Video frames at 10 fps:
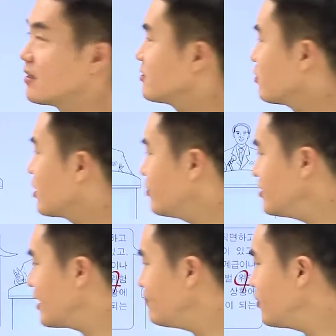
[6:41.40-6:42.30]
정답은
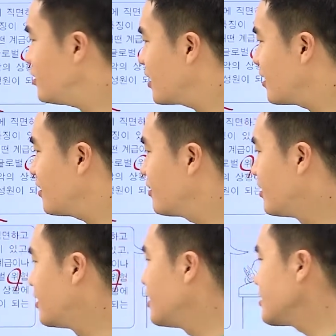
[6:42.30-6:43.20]
3번이 되겠네요.
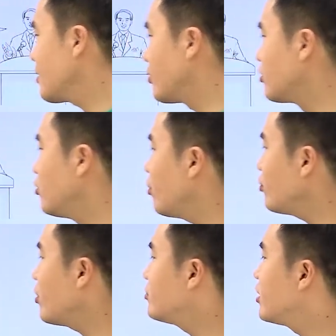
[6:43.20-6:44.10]
4번 글로벌
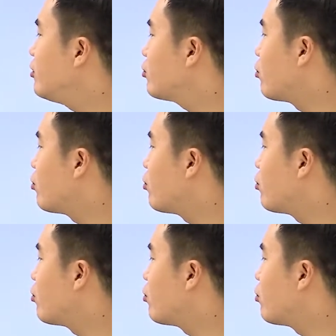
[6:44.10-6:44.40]
위험은 인류